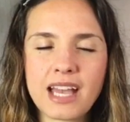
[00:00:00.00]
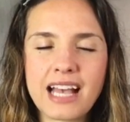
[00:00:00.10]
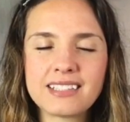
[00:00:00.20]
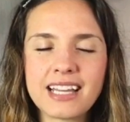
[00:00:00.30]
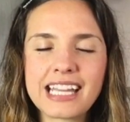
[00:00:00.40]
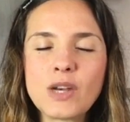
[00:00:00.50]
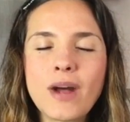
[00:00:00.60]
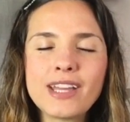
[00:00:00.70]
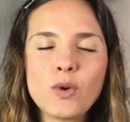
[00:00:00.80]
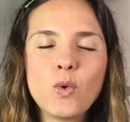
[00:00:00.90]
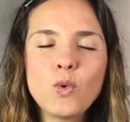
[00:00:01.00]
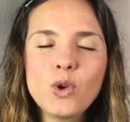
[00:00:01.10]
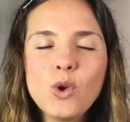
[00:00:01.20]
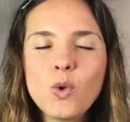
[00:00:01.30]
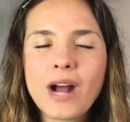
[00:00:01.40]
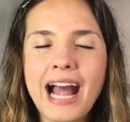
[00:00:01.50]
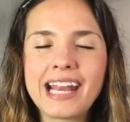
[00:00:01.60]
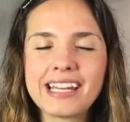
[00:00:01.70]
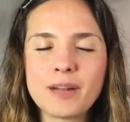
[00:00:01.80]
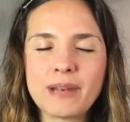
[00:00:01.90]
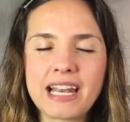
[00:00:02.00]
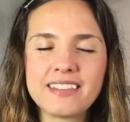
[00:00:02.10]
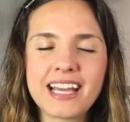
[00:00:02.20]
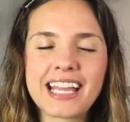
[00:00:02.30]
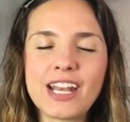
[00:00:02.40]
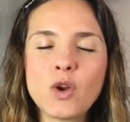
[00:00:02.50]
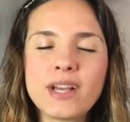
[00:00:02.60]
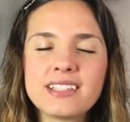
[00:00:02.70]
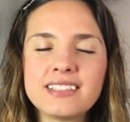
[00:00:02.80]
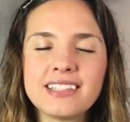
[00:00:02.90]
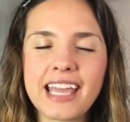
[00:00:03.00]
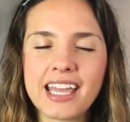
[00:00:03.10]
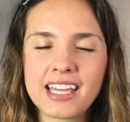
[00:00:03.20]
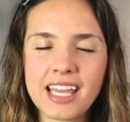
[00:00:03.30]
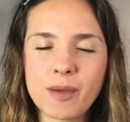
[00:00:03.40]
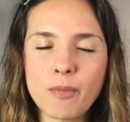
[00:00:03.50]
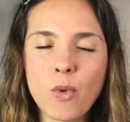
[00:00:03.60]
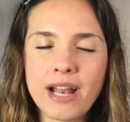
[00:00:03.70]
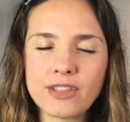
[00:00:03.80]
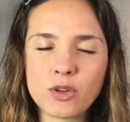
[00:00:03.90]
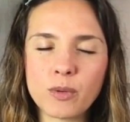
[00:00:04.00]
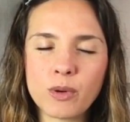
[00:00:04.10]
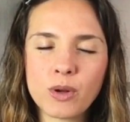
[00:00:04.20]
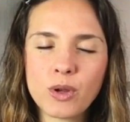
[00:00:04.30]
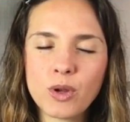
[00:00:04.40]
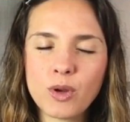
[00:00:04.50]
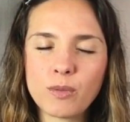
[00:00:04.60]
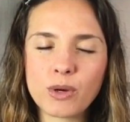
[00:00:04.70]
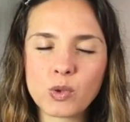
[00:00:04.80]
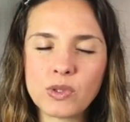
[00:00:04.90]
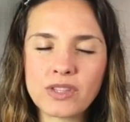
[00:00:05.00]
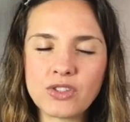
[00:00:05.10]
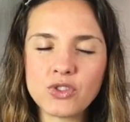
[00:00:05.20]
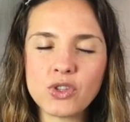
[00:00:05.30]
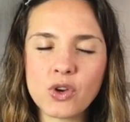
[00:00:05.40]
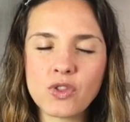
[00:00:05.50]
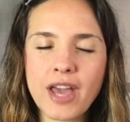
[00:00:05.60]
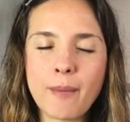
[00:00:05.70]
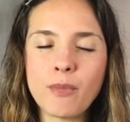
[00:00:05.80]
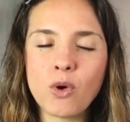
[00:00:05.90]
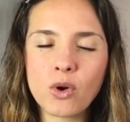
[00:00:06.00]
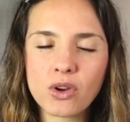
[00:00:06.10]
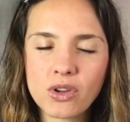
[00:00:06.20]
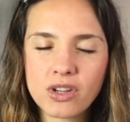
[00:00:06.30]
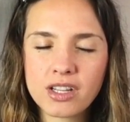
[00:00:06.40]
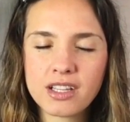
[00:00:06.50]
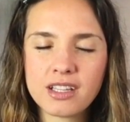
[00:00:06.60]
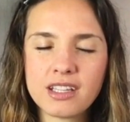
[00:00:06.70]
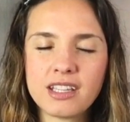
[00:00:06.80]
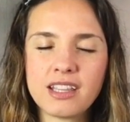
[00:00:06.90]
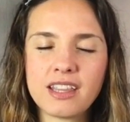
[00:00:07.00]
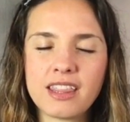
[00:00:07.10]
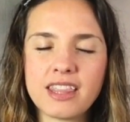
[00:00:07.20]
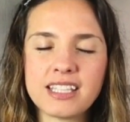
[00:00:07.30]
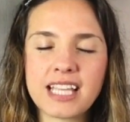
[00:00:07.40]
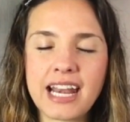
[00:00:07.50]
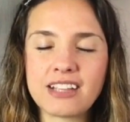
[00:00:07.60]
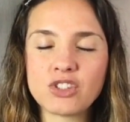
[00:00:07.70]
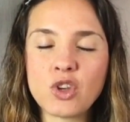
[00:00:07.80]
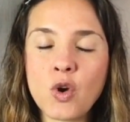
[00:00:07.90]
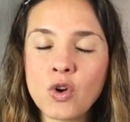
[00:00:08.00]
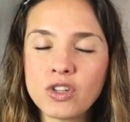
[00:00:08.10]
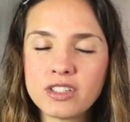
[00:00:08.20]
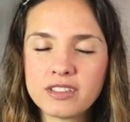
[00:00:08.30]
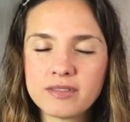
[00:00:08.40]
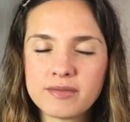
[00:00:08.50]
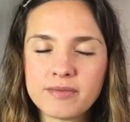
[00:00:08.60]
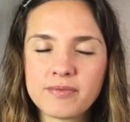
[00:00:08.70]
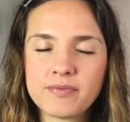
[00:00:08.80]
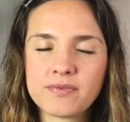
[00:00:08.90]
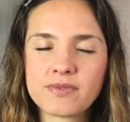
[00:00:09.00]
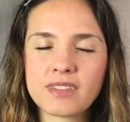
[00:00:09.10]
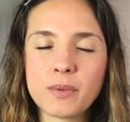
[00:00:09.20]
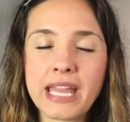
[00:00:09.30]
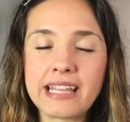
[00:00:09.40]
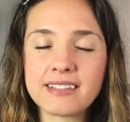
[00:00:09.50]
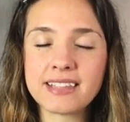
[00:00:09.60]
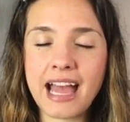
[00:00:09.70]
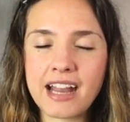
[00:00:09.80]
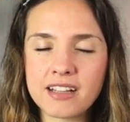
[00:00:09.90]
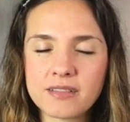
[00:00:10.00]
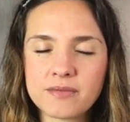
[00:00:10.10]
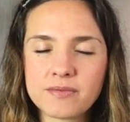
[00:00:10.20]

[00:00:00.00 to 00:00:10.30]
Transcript: hasta que no hay un lugar en el planeta que no esté envuelto por tu intención de amor, de sanación, de bienestar.